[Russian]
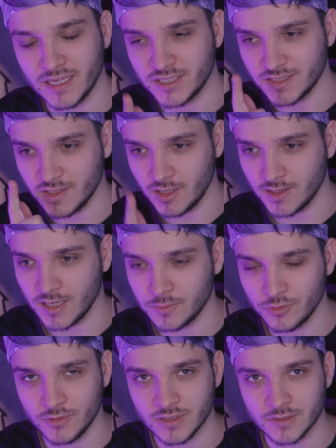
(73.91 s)
Я сейчас это так
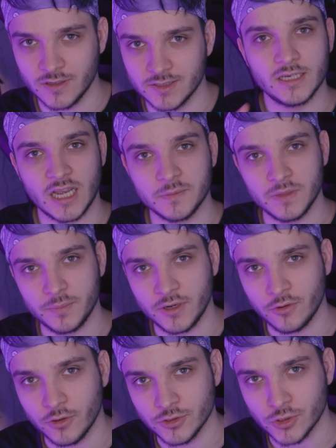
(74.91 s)
буду называть, так как мне
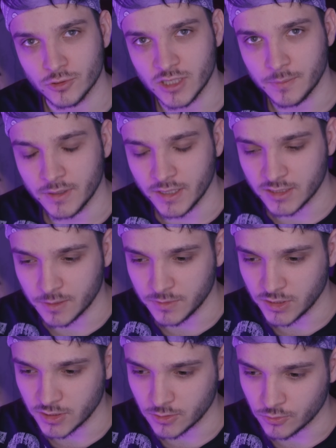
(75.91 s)
приходит желтая монетка.
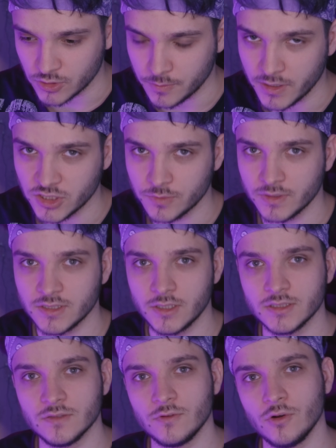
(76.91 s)
Мне сейчас лучше меньше
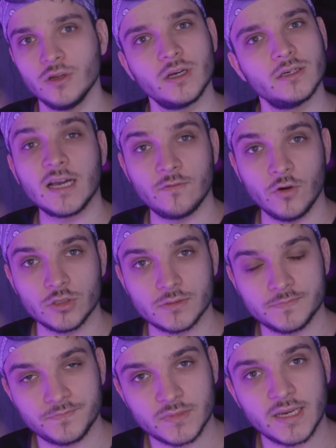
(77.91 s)
материться в роликах. Так
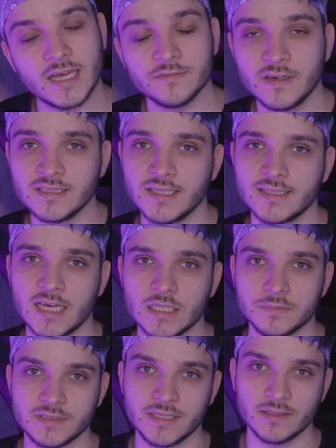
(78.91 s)
вот, Ганвест с
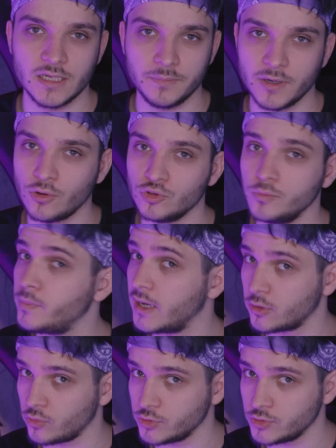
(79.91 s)
Натаном сделали, походу,
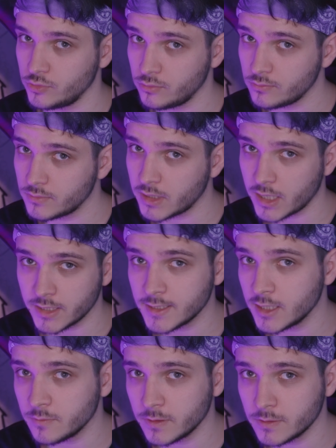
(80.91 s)
пародию на
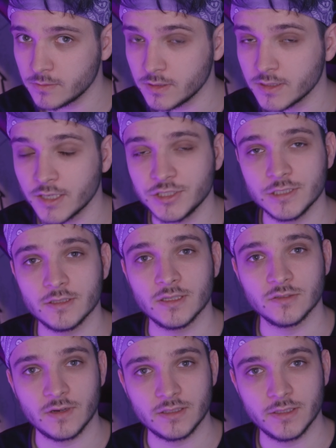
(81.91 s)
Рахима. Иначе это
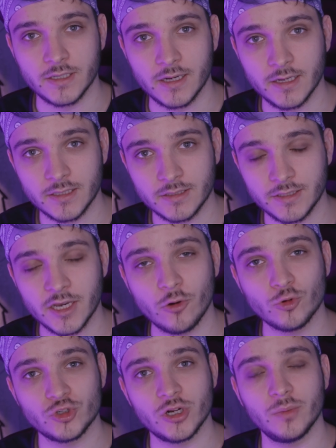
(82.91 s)
назвать никак. Я
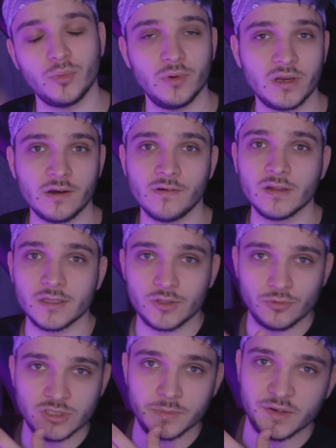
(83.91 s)
уже опубликовал
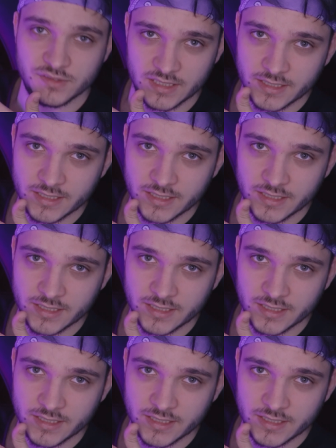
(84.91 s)
это у себя в